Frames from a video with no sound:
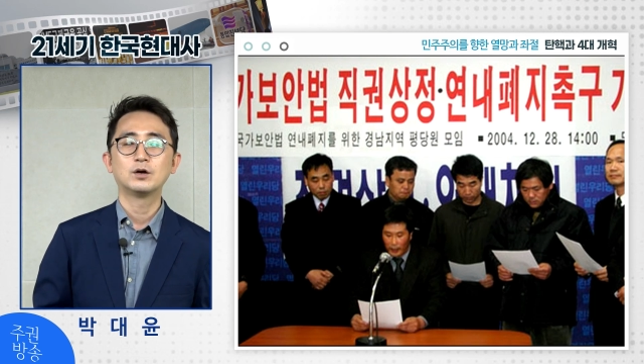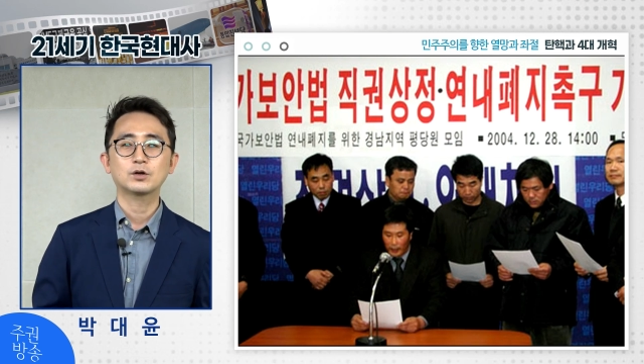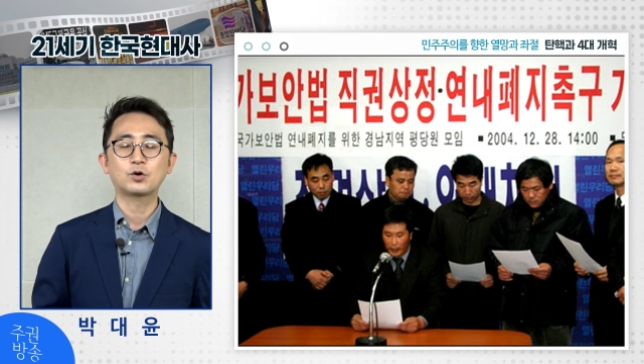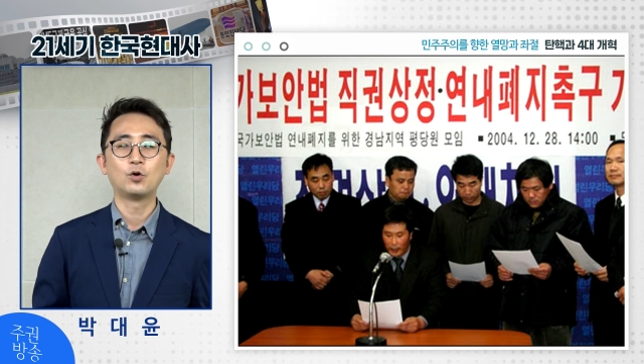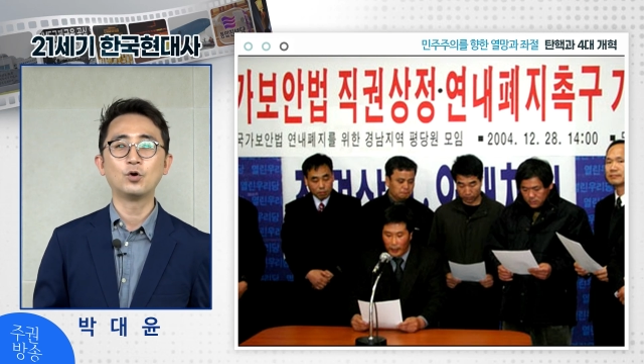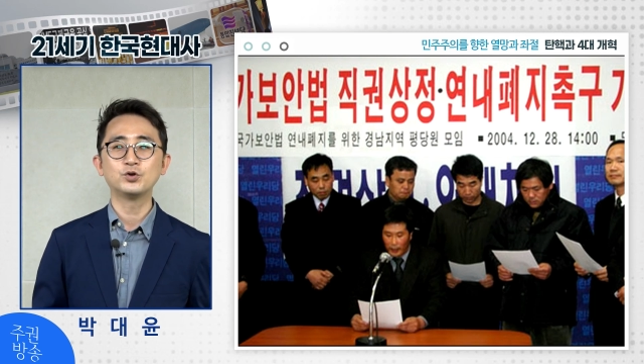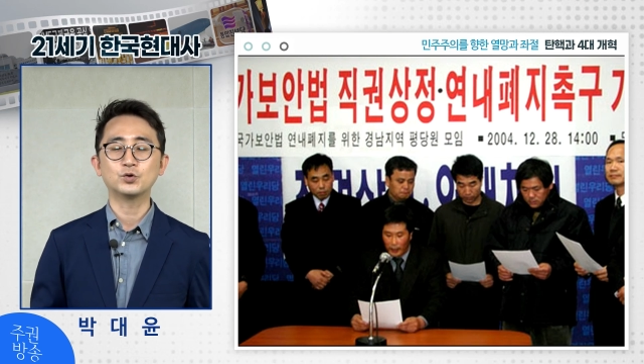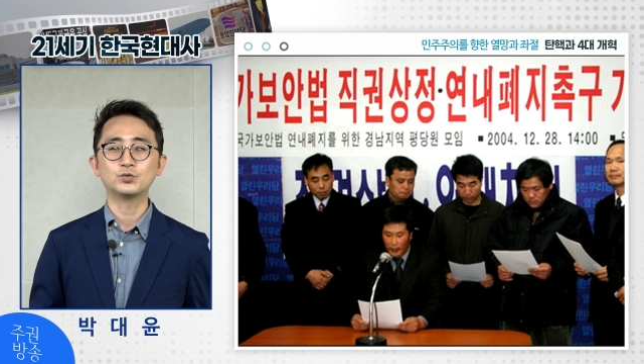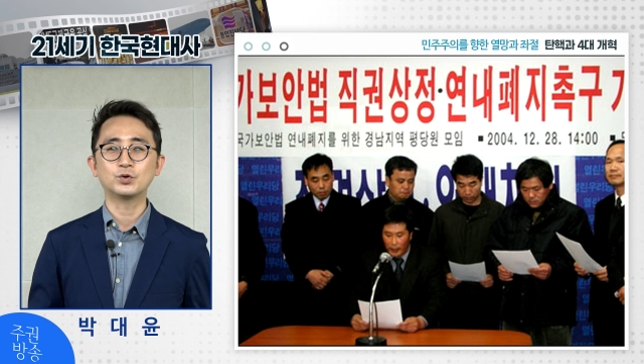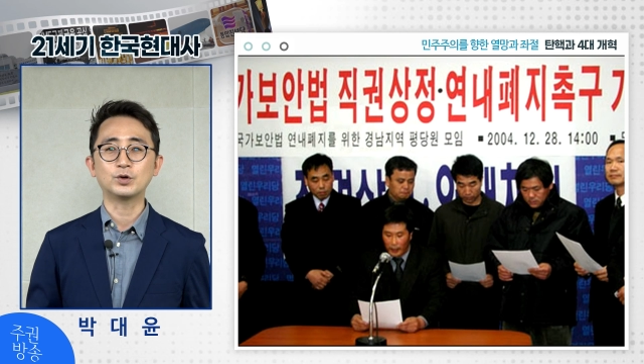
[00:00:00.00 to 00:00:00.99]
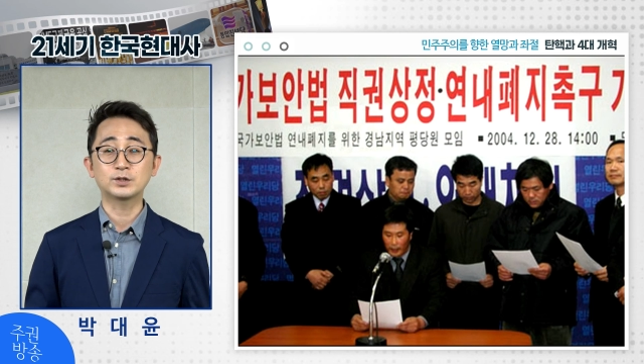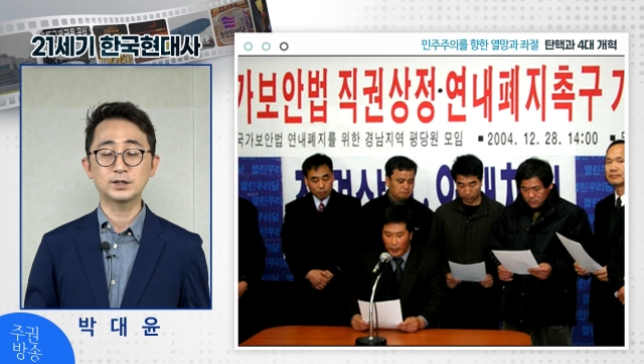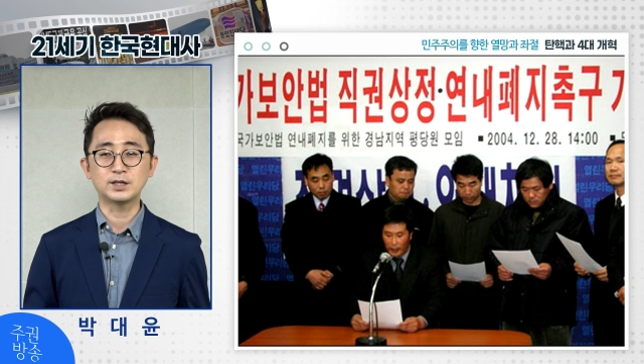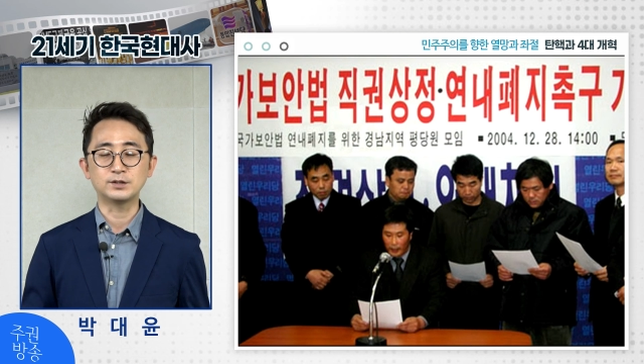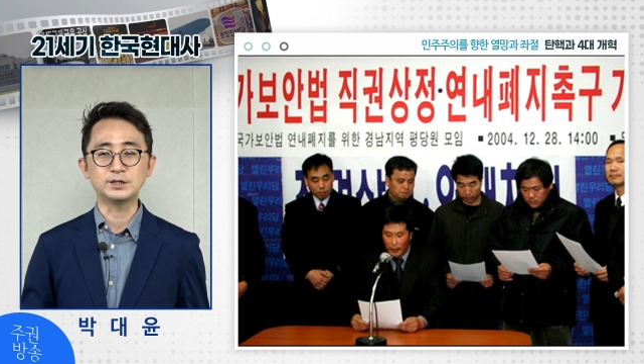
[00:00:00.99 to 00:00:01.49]
결론적으로 어떻게
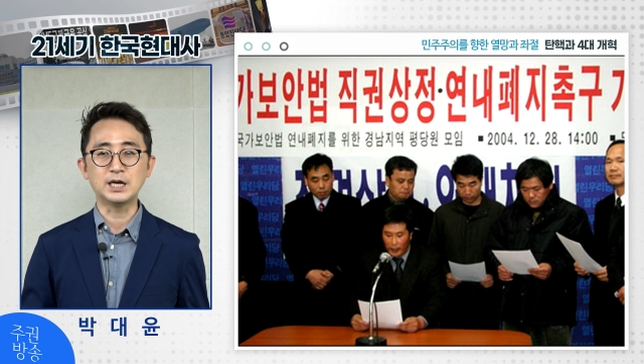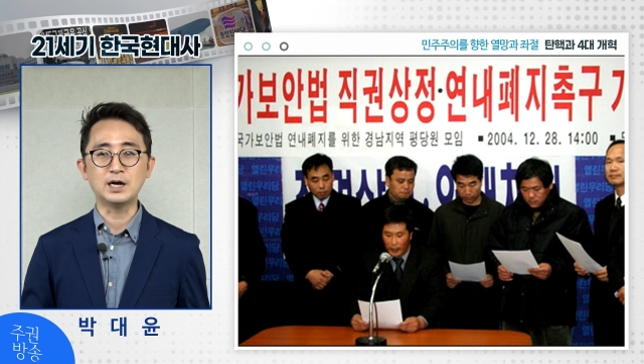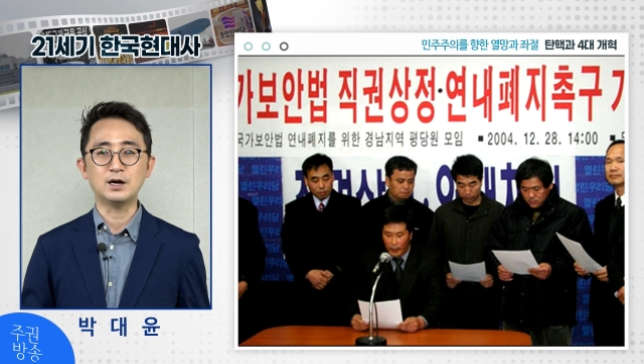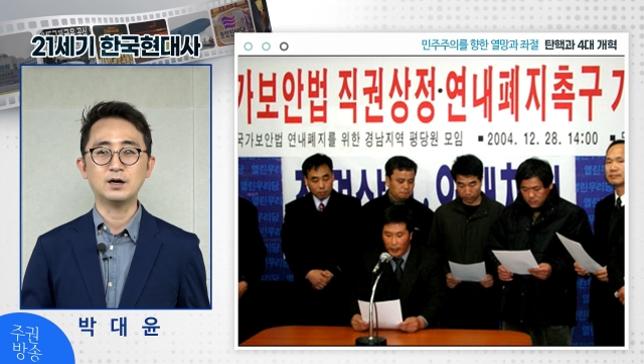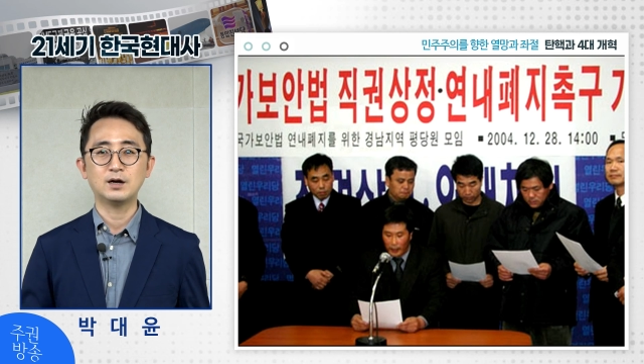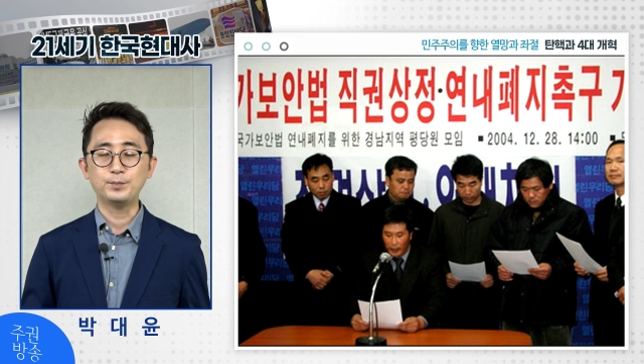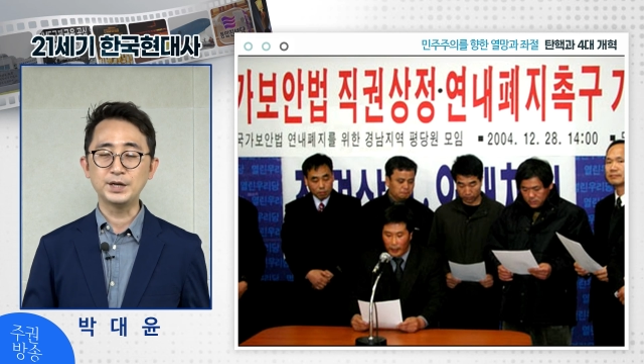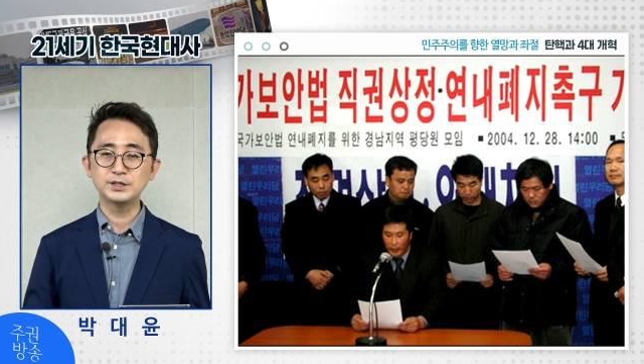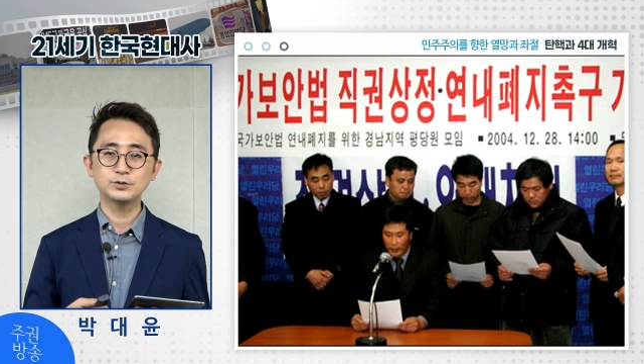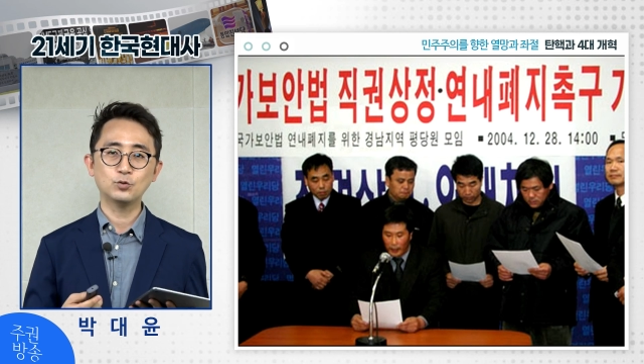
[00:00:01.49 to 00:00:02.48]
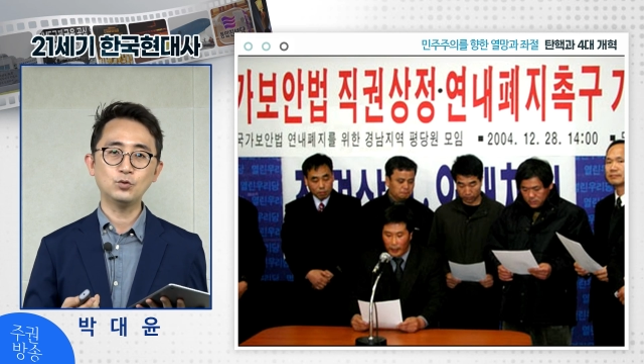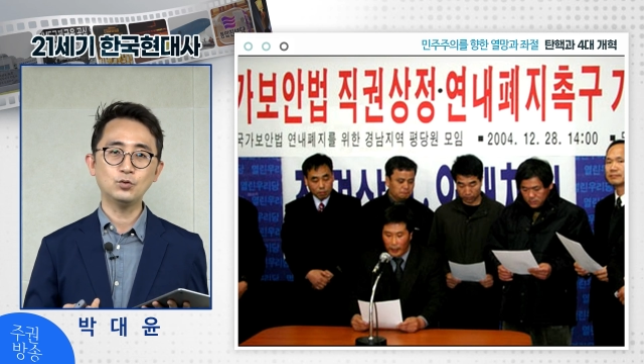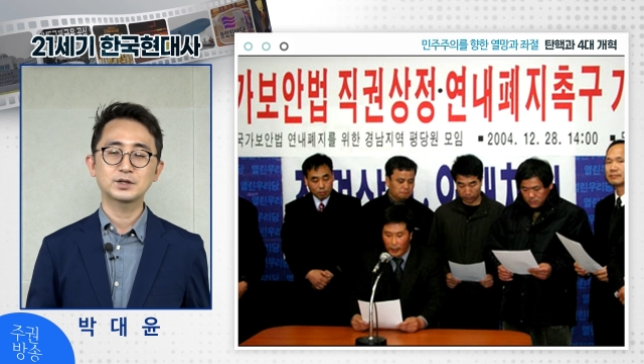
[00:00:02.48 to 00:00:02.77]
되었느냐, 폐지도